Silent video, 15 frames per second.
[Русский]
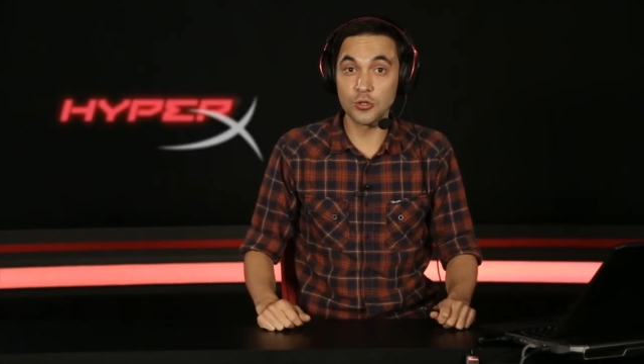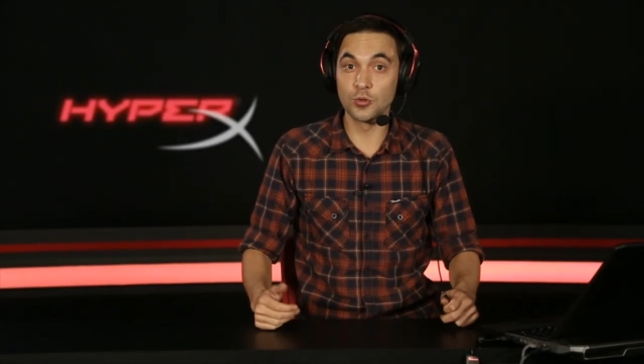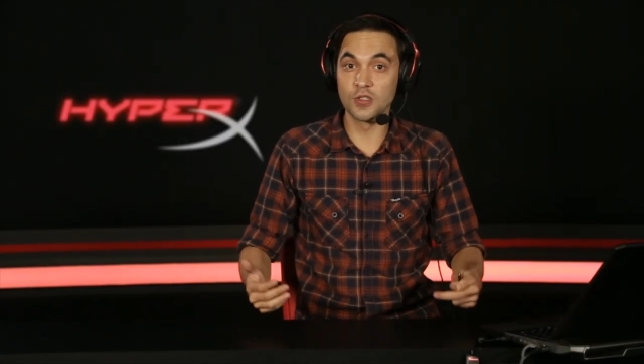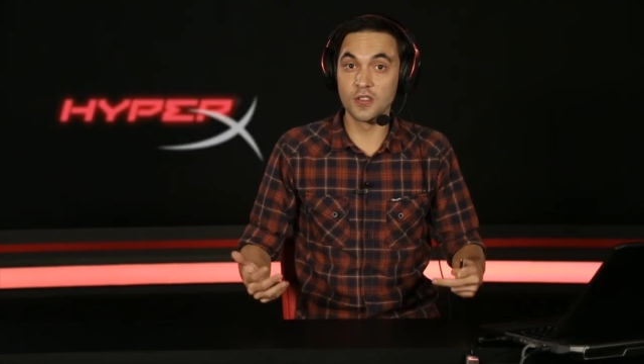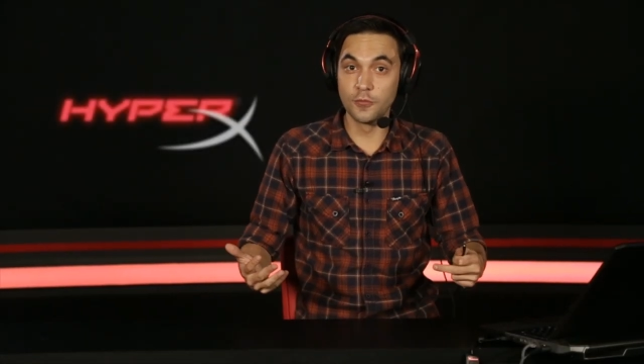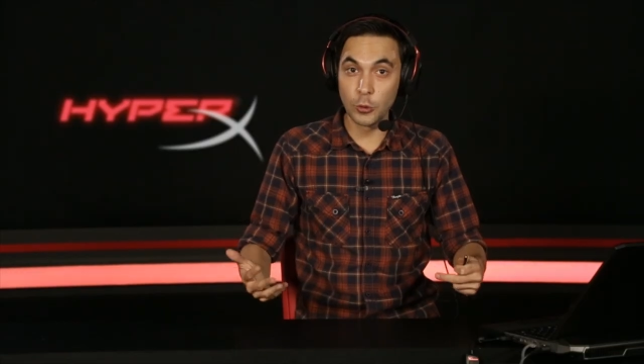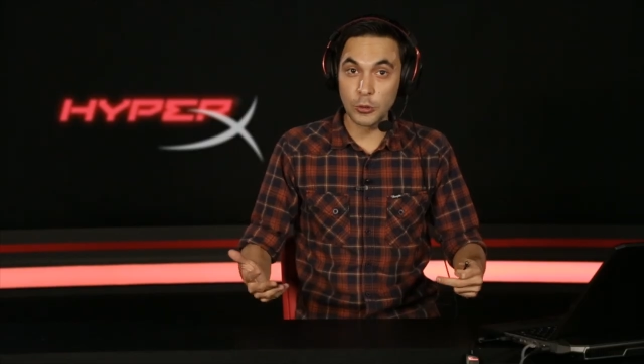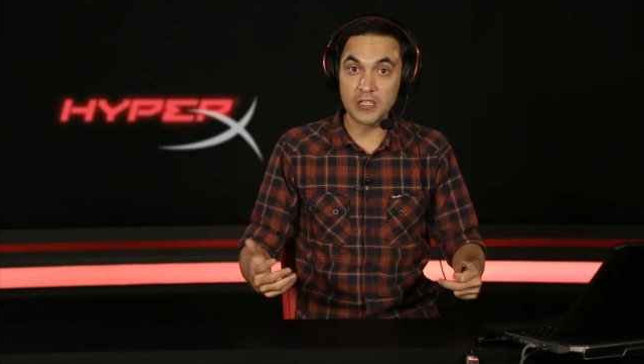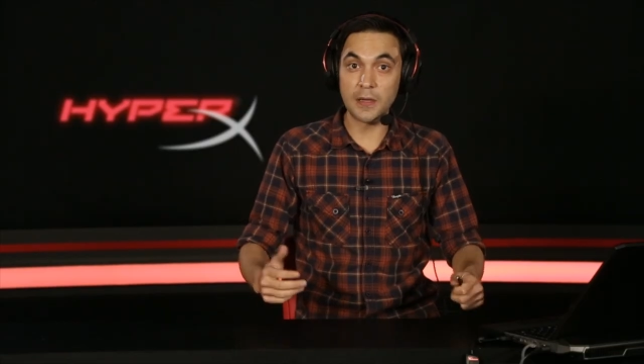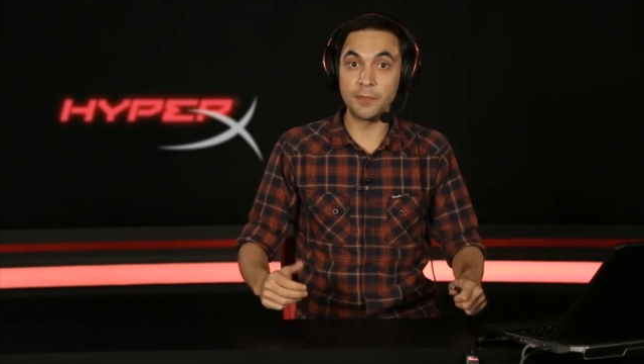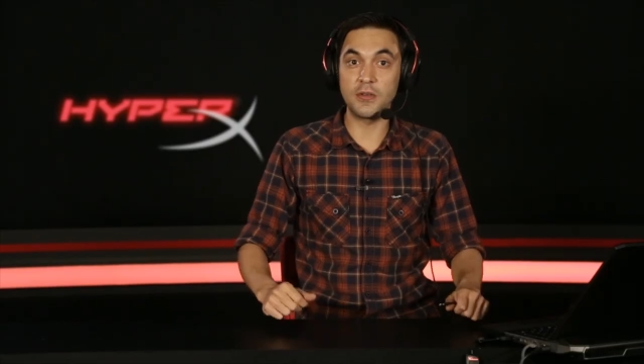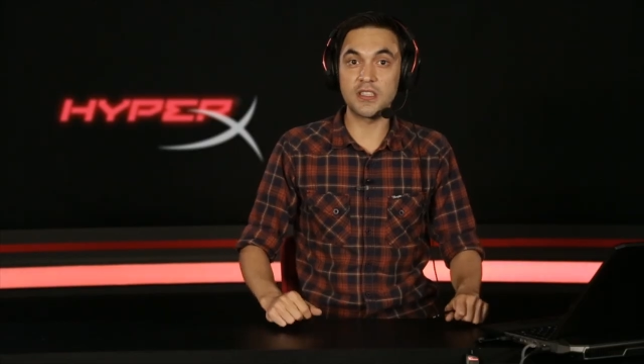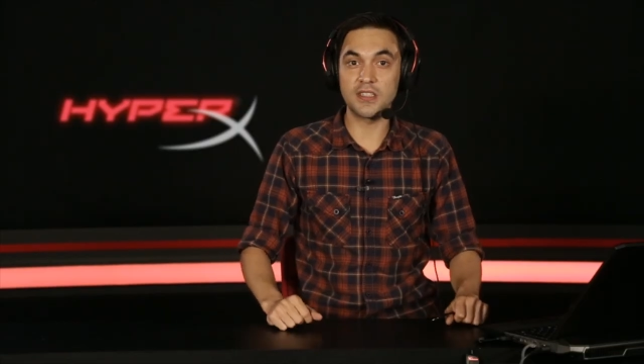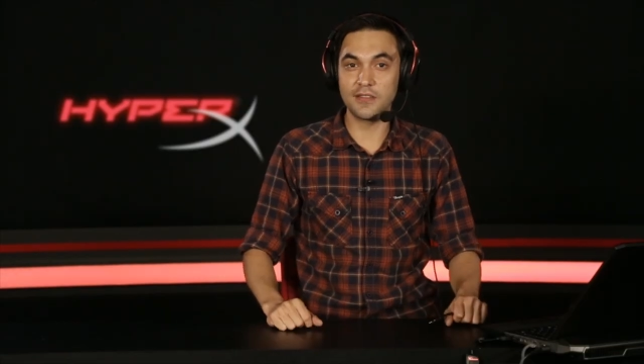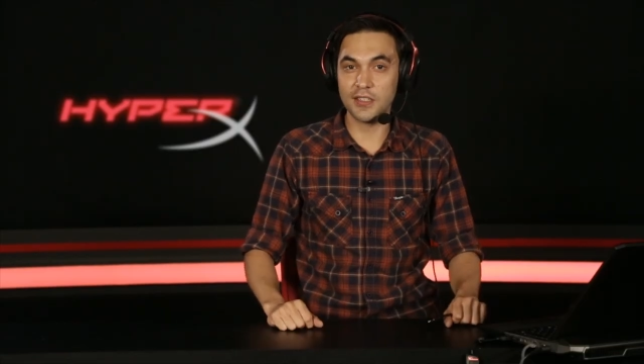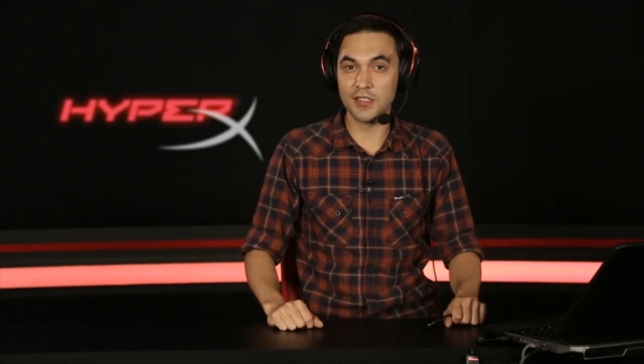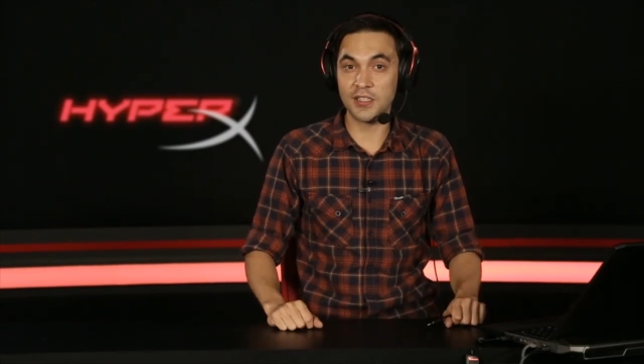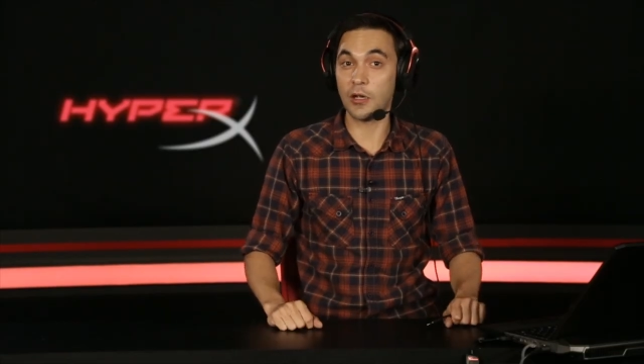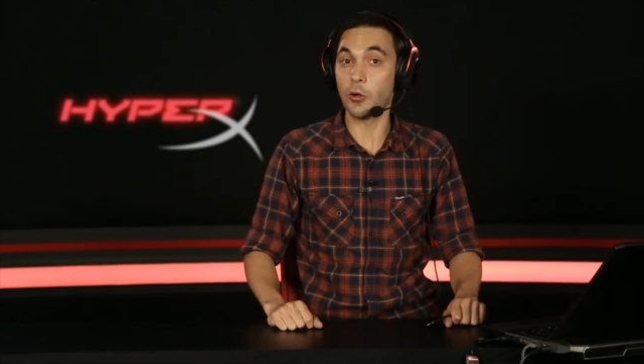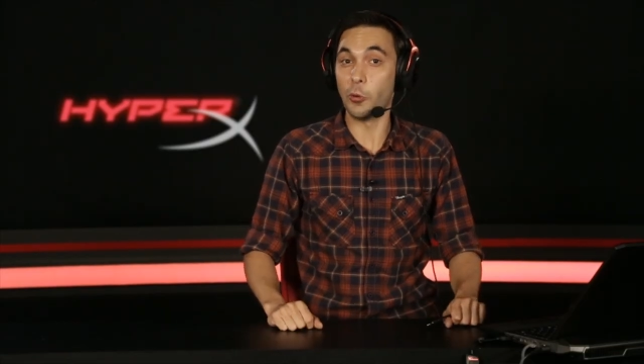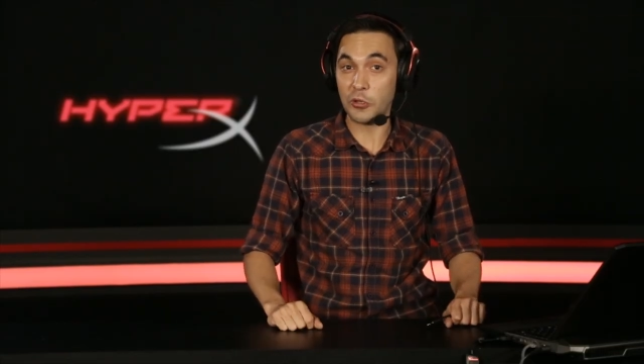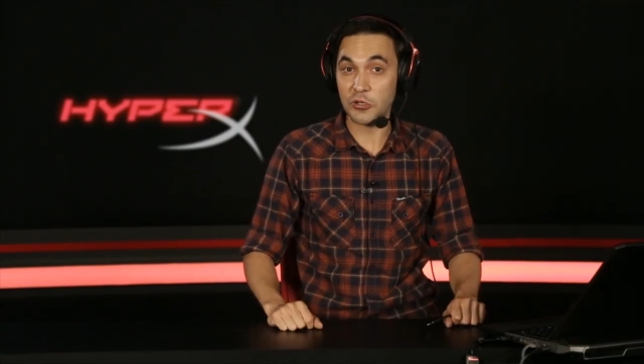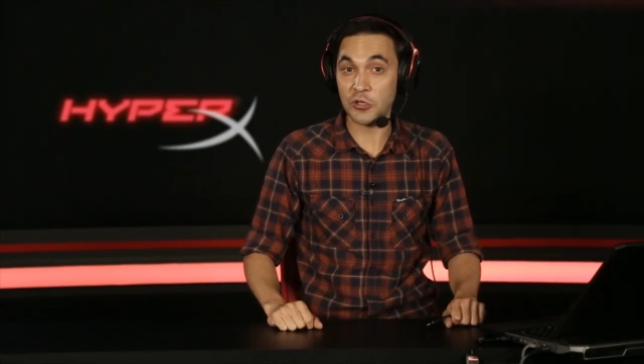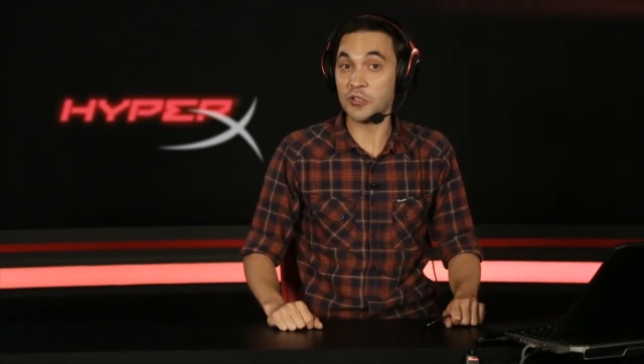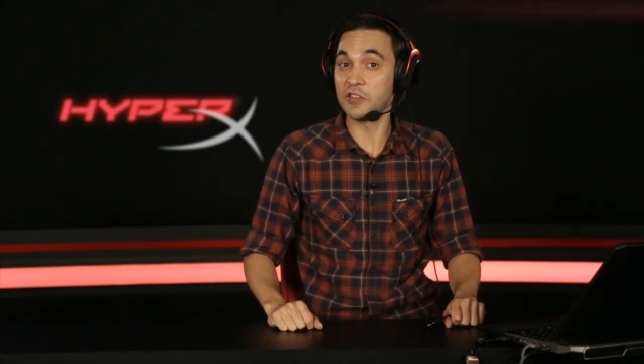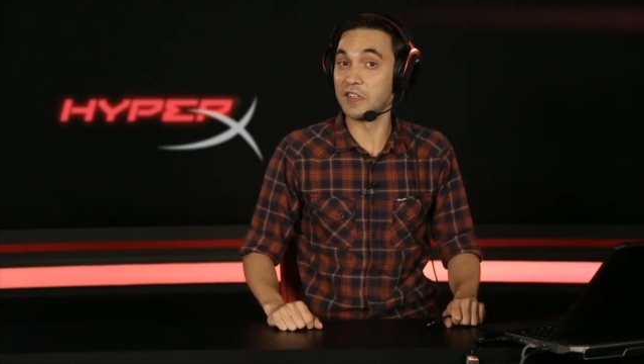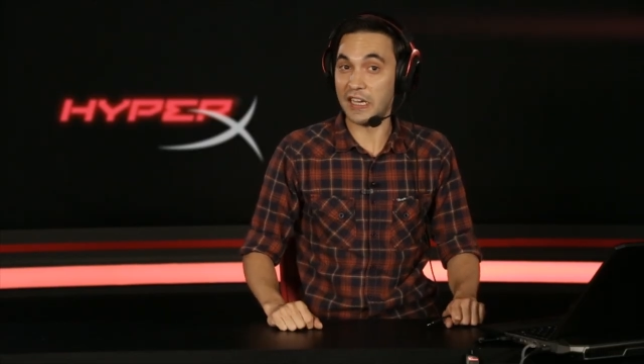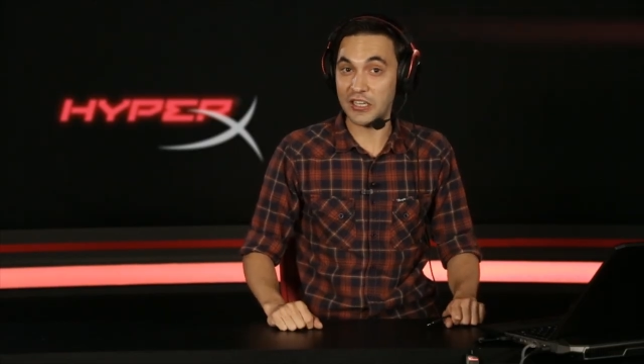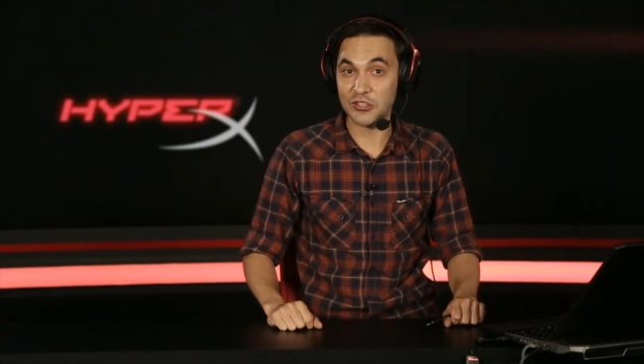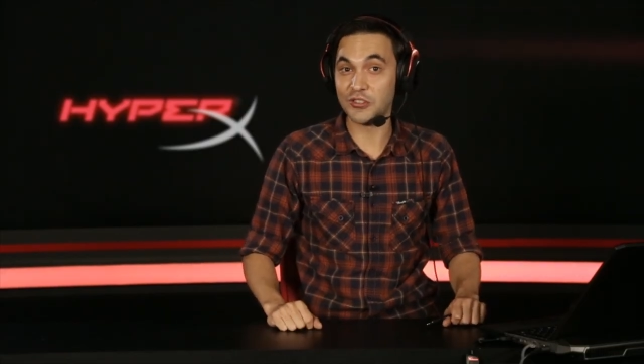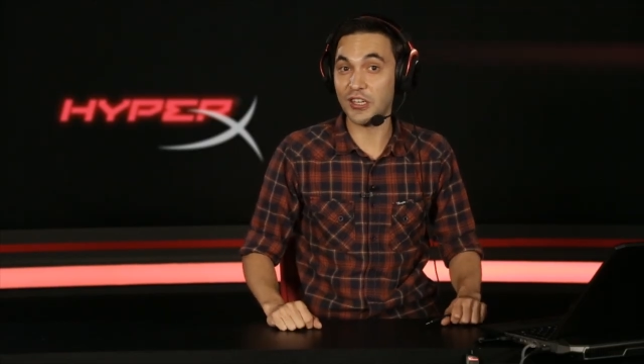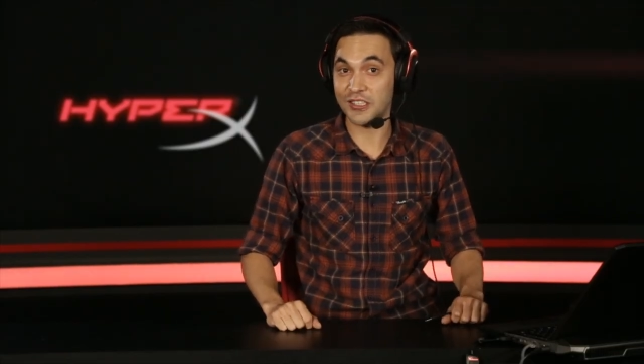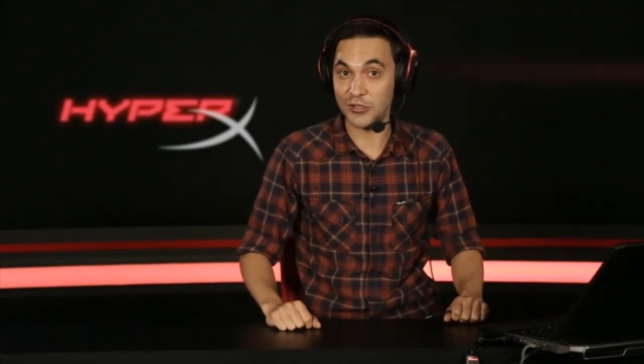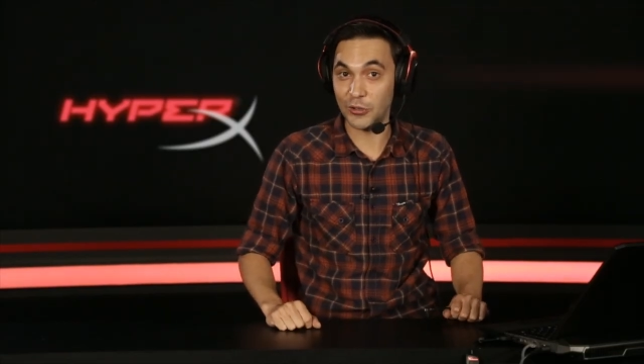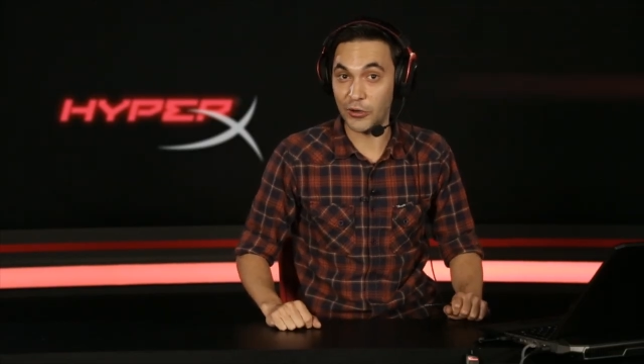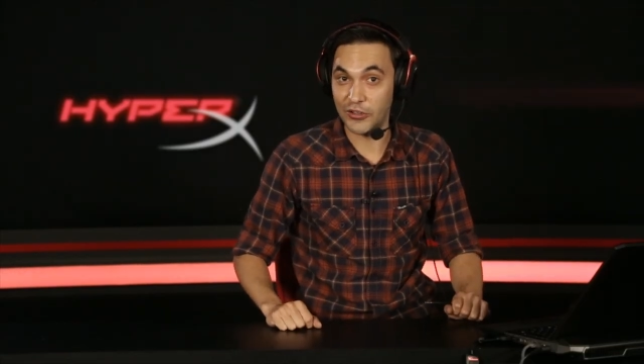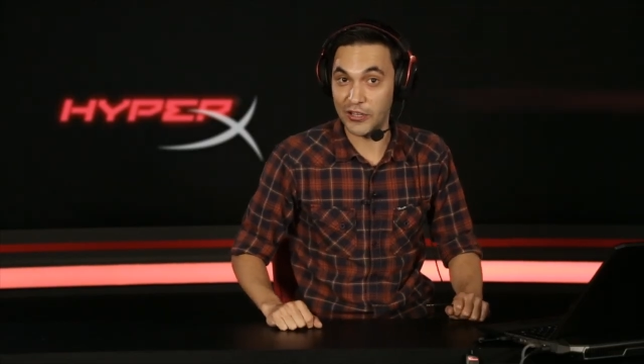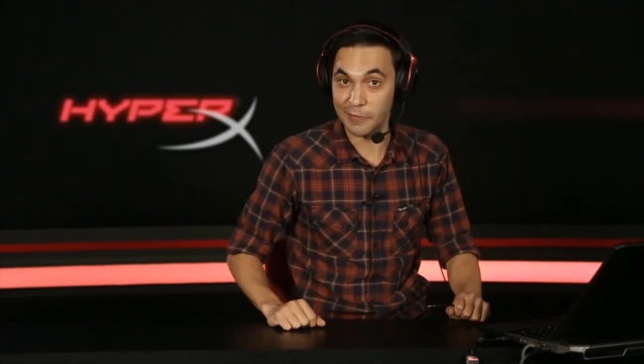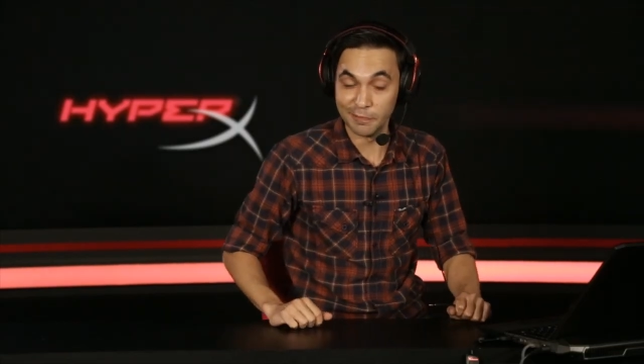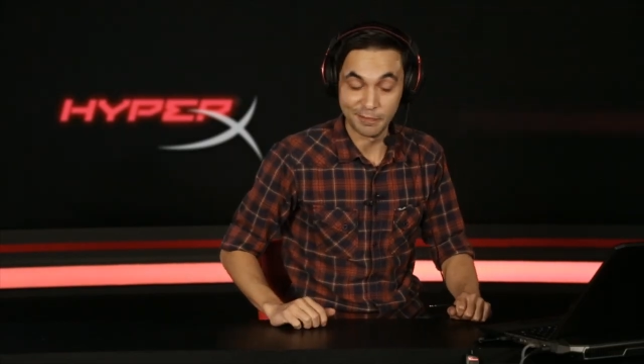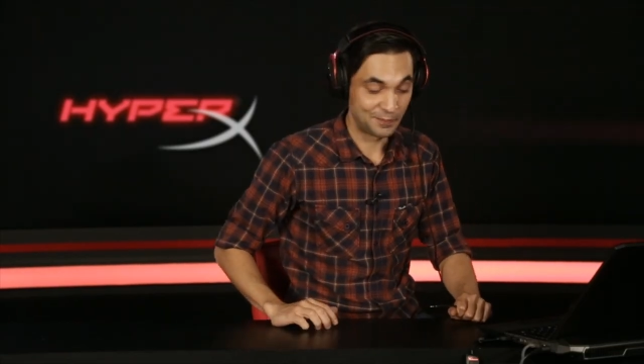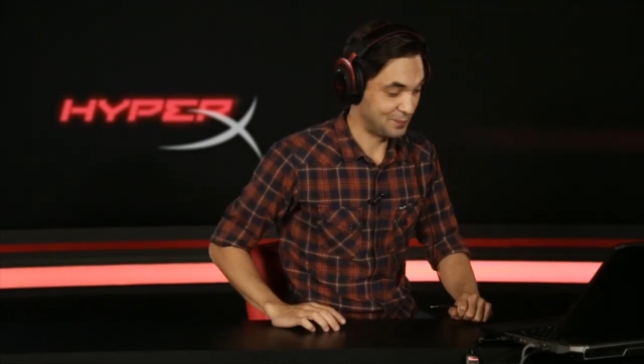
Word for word: что звук записывается очень даже достойно.